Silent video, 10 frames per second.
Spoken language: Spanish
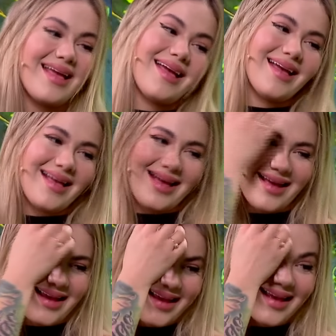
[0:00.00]
Eh,
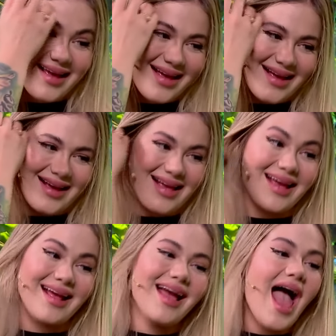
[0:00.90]
¿Qué?
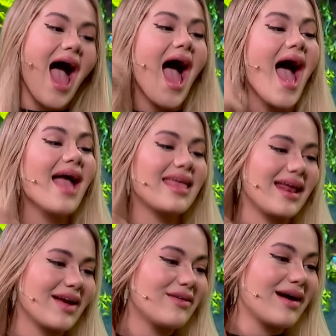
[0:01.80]
¿Qué? ah,
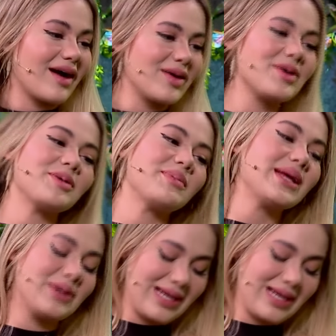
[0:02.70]
quiere con Caro y conmigo.